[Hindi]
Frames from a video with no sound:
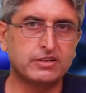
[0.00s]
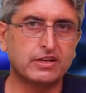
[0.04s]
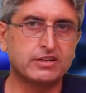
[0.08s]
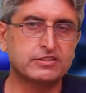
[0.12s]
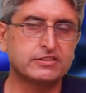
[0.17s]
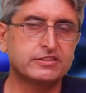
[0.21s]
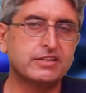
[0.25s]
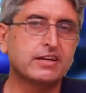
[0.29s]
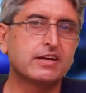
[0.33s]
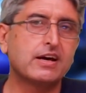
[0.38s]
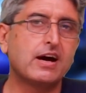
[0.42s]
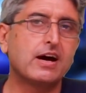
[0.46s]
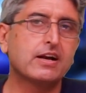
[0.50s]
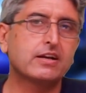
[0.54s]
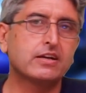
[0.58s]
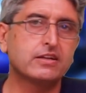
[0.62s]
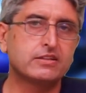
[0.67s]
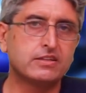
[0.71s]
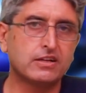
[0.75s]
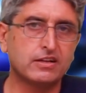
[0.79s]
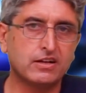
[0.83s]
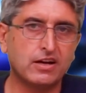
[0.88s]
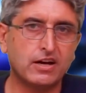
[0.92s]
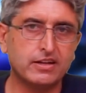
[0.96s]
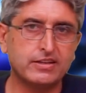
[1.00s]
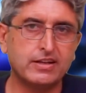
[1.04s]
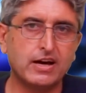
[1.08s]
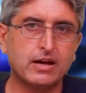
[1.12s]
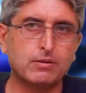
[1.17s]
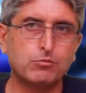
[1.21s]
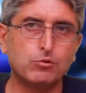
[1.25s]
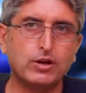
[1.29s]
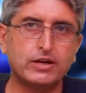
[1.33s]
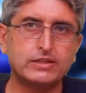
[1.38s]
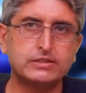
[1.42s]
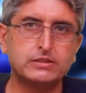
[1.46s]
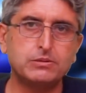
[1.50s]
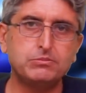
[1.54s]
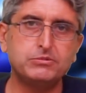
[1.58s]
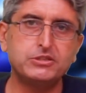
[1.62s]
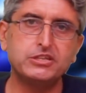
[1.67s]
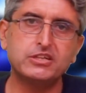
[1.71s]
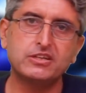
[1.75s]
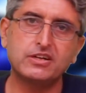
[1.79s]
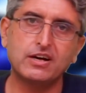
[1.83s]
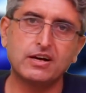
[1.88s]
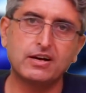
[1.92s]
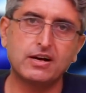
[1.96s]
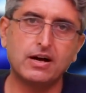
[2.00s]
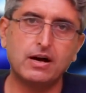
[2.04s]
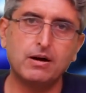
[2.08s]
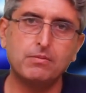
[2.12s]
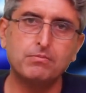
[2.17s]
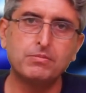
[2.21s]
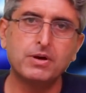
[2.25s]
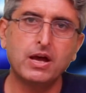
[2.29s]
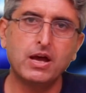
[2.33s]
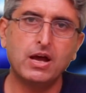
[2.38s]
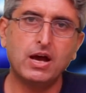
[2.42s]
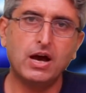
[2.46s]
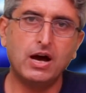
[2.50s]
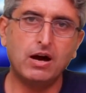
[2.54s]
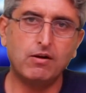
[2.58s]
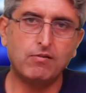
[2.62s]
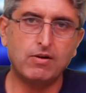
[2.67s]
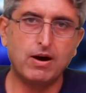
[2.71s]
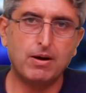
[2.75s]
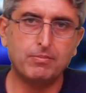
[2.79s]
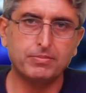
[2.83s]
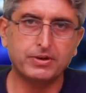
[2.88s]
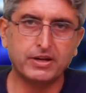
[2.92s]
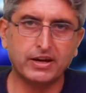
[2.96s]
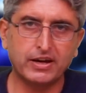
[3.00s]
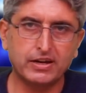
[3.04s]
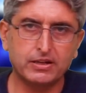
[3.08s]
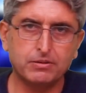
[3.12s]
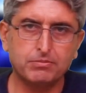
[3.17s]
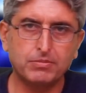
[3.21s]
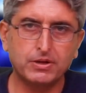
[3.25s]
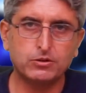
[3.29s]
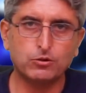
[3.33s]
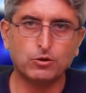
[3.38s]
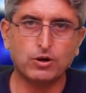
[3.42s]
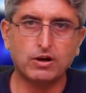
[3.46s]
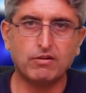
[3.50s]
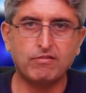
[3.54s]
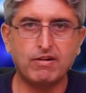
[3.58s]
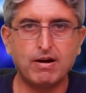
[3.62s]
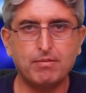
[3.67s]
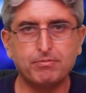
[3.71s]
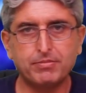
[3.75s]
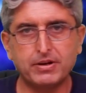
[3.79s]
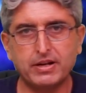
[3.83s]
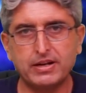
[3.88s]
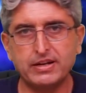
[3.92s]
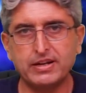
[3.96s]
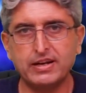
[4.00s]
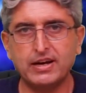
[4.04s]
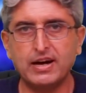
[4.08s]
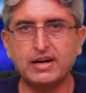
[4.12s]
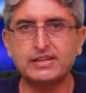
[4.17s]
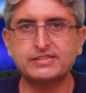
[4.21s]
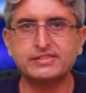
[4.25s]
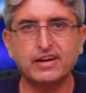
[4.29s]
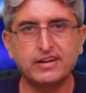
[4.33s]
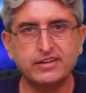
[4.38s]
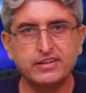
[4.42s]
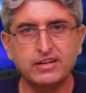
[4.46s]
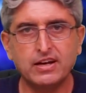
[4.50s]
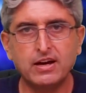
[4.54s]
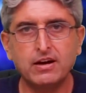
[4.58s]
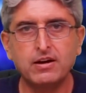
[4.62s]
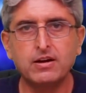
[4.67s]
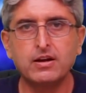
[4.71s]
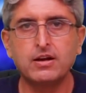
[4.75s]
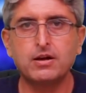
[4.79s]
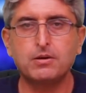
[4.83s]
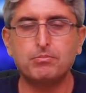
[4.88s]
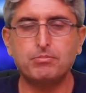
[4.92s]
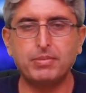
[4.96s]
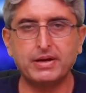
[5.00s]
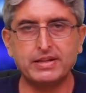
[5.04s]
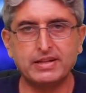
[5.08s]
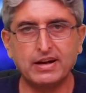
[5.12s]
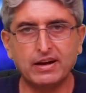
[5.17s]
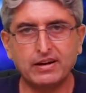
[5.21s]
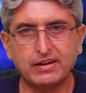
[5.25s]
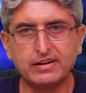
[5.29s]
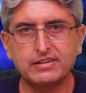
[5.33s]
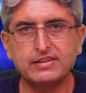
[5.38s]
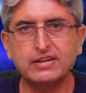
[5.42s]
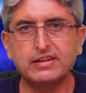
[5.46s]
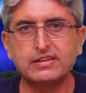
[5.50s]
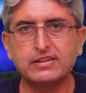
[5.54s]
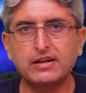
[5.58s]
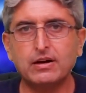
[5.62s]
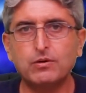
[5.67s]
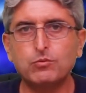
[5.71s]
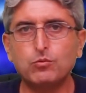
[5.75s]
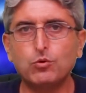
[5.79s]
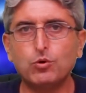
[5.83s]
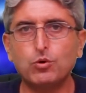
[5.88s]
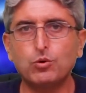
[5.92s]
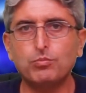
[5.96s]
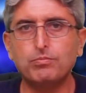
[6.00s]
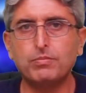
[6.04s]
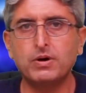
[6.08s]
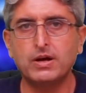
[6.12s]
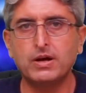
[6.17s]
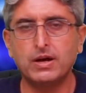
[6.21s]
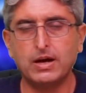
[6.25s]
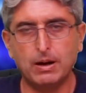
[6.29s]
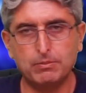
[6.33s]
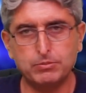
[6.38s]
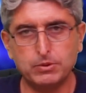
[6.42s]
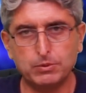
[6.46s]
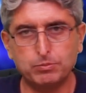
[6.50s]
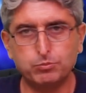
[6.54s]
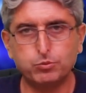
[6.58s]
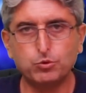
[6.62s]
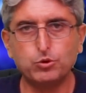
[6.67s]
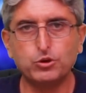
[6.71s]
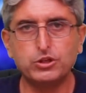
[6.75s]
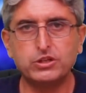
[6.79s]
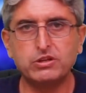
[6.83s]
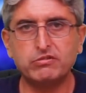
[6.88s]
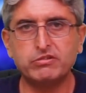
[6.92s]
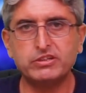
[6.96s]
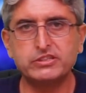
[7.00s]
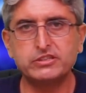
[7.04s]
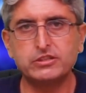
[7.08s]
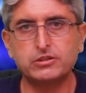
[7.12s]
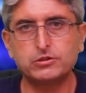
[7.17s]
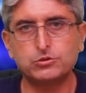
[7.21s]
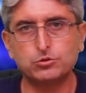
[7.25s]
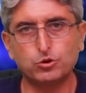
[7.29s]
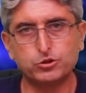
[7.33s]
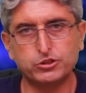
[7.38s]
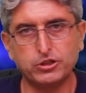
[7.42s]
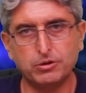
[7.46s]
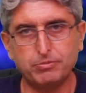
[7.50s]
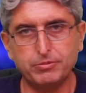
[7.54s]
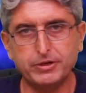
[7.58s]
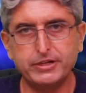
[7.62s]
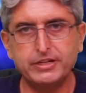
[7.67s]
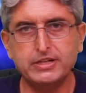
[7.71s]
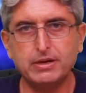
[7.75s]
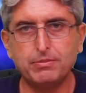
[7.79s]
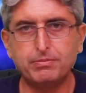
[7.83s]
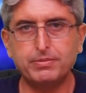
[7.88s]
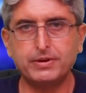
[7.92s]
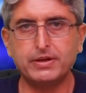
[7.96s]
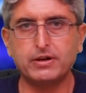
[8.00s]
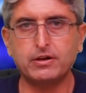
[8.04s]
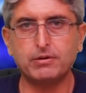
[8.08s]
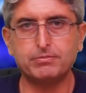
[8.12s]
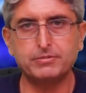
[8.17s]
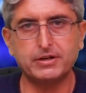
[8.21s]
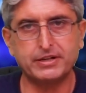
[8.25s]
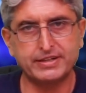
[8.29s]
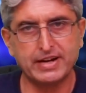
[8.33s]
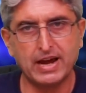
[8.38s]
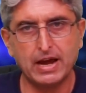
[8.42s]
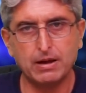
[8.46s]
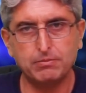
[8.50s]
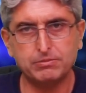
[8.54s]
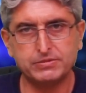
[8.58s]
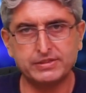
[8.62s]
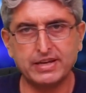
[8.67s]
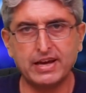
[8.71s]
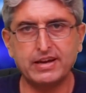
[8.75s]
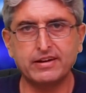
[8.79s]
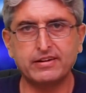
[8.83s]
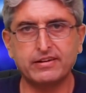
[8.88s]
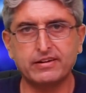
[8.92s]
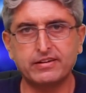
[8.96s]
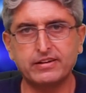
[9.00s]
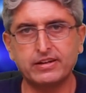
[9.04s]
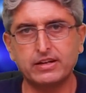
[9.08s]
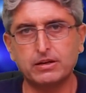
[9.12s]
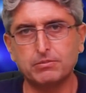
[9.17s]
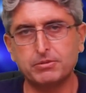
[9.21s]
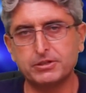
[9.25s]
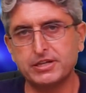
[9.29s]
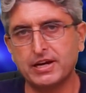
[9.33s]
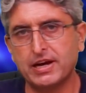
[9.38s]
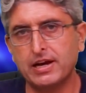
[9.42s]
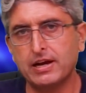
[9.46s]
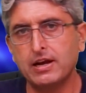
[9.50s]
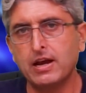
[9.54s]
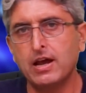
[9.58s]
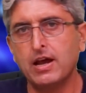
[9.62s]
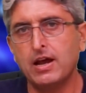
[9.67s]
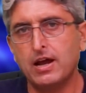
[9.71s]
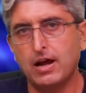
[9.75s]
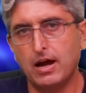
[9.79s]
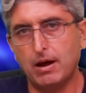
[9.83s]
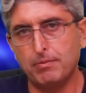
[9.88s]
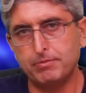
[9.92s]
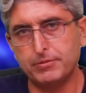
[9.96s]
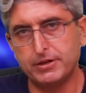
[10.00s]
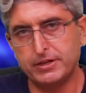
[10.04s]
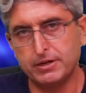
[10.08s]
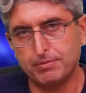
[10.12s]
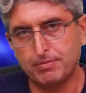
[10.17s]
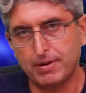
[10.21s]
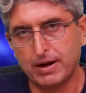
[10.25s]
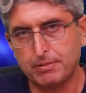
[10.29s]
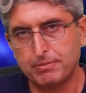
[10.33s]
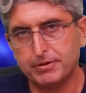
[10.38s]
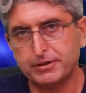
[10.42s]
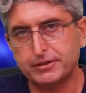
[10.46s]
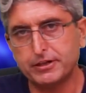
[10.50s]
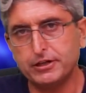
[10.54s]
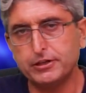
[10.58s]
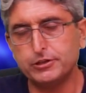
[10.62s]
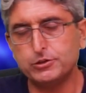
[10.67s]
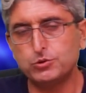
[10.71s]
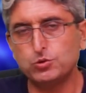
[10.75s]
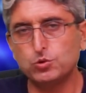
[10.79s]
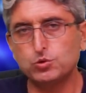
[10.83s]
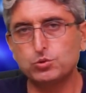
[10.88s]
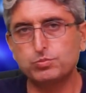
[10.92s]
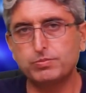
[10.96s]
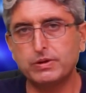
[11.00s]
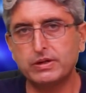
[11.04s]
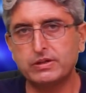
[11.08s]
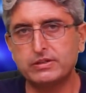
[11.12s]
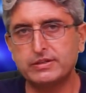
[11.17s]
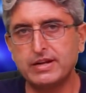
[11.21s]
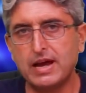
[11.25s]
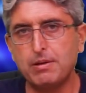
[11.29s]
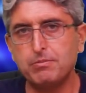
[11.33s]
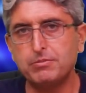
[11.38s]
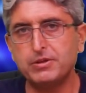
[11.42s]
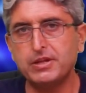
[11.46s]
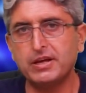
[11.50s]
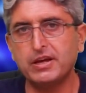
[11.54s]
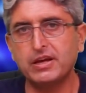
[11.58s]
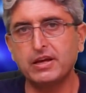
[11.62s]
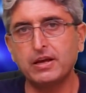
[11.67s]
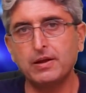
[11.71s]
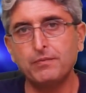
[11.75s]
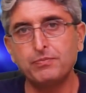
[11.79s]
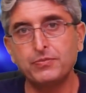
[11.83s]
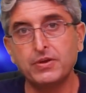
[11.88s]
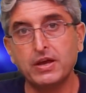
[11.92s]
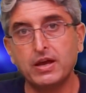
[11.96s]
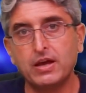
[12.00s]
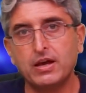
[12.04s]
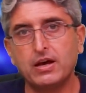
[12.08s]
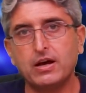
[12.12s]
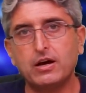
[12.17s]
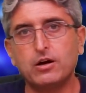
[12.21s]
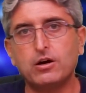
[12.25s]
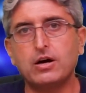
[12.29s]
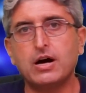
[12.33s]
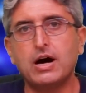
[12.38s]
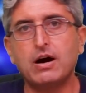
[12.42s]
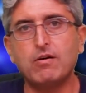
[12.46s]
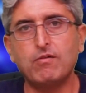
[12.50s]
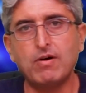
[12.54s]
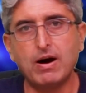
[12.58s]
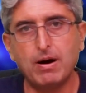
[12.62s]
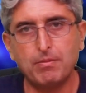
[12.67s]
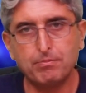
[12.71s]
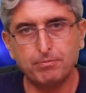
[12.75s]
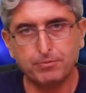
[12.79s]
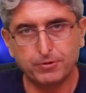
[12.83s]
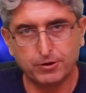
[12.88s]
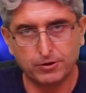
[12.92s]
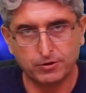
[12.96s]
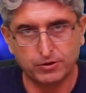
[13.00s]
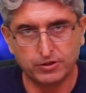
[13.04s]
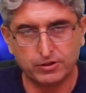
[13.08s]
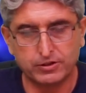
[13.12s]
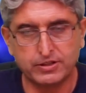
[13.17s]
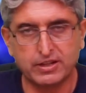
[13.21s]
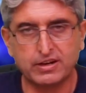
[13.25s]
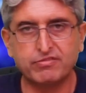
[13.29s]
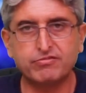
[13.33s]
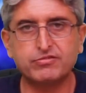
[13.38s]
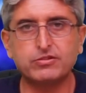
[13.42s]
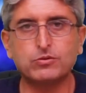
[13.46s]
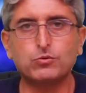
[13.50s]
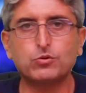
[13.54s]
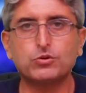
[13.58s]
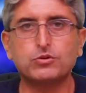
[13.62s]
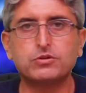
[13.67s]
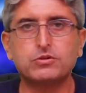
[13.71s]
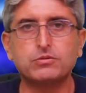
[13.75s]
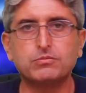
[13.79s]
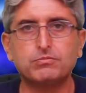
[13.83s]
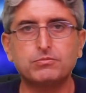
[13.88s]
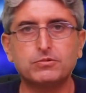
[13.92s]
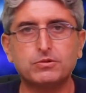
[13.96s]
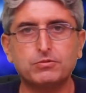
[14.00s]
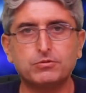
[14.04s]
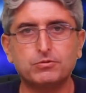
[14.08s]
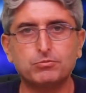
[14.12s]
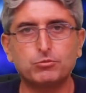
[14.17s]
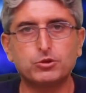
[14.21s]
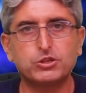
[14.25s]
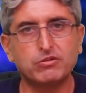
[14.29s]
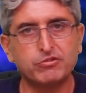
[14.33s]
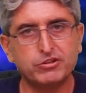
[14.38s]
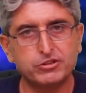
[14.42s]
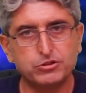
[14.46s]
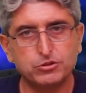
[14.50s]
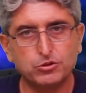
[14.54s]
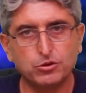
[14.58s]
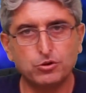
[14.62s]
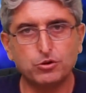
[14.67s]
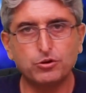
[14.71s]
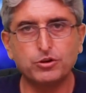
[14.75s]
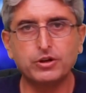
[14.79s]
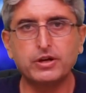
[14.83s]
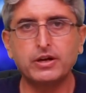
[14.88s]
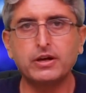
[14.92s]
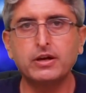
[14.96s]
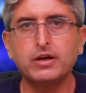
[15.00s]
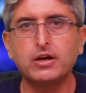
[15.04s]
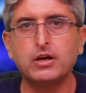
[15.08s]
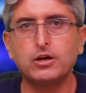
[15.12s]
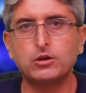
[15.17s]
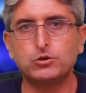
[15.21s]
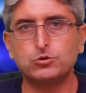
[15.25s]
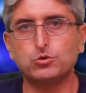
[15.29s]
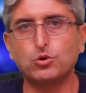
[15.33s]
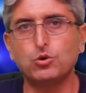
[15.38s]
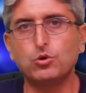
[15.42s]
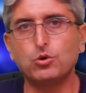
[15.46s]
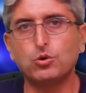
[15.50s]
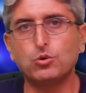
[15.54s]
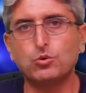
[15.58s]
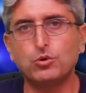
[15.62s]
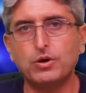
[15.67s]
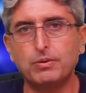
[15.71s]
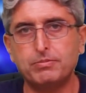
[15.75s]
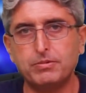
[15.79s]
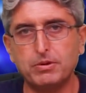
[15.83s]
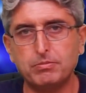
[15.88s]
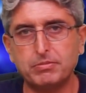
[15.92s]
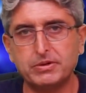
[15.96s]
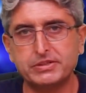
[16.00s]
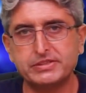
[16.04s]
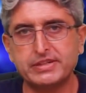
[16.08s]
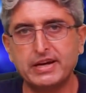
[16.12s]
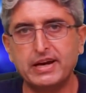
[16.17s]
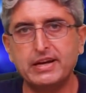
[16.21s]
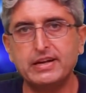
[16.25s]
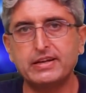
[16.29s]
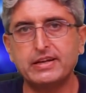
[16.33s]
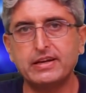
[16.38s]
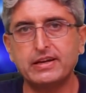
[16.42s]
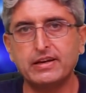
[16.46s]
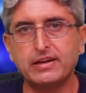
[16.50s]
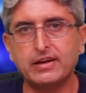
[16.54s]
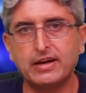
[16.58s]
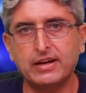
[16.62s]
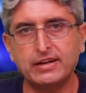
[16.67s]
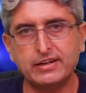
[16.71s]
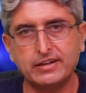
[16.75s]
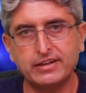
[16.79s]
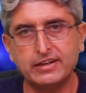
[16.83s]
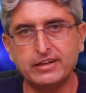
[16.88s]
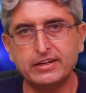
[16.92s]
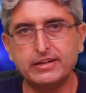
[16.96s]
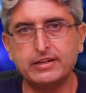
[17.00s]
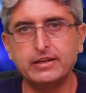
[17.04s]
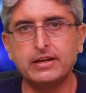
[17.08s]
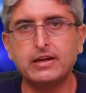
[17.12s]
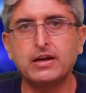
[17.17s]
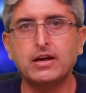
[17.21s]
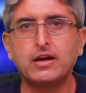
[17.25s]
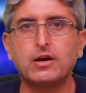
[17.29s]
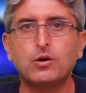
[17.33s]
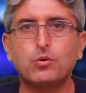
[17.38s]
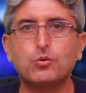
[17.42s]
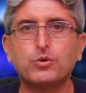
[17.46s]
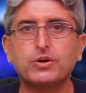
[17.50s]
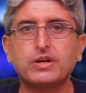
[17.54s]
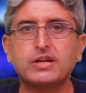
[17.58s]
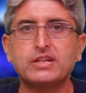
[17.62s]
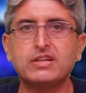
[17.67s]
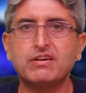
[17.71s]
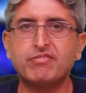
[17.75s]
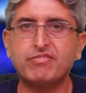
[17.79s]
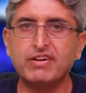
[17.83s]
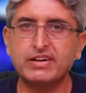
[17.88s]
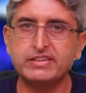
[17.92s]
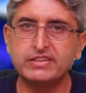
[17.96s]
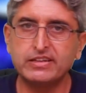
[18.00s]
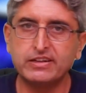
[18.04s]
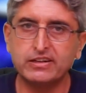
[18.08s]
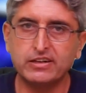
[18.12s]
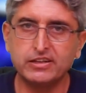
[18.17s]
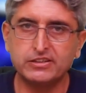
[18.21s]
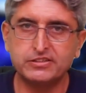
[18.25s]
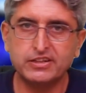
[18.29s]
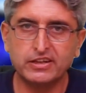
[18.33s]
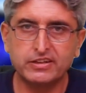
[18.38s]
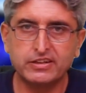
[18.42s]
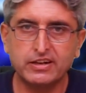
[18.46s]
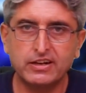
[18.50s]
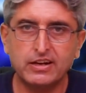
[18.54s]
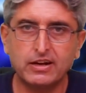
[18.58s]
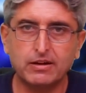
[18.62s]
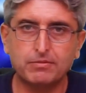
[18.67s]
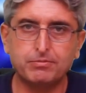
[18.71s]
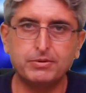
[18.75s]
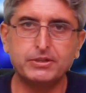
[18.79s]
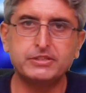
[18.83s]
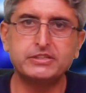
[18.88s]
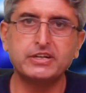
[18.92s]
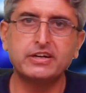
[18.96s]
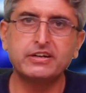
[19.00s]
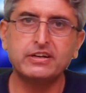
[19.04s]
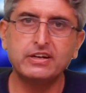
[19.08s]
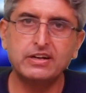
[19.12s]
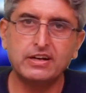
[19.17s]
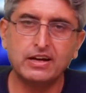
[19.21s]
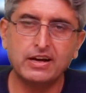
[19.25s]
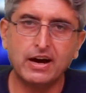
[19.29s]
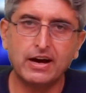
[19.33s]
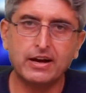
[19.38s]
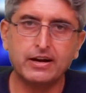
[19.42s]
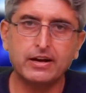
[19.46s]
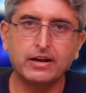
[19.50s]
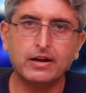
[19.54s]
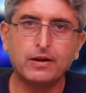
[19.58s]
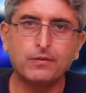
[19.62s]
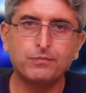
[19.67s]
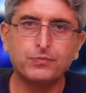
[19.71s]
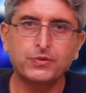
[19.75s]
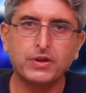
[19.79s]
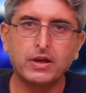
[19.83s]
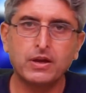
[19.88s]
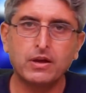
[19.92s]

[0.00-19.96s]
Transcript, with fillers: सरकार के तनख्वाहदार मुलाजिम जिनका काम आवाम की खदमत और आवाम के लिए आसानियाँ पैदा करना था वो अपनी पूरी तवज्जो सोशल मीडिया पर अपना टाइम ज़ाय करने के बजाय अपने डिपार्टमेंटल इशूज़ पर टाइम देंगे आवाम की तरफ वो मुतवजह होंगे जो लोग अपने मसाइल के हल के लिए उनके दफातर के चक्कर लग पे चक्कर लगा रहे हैं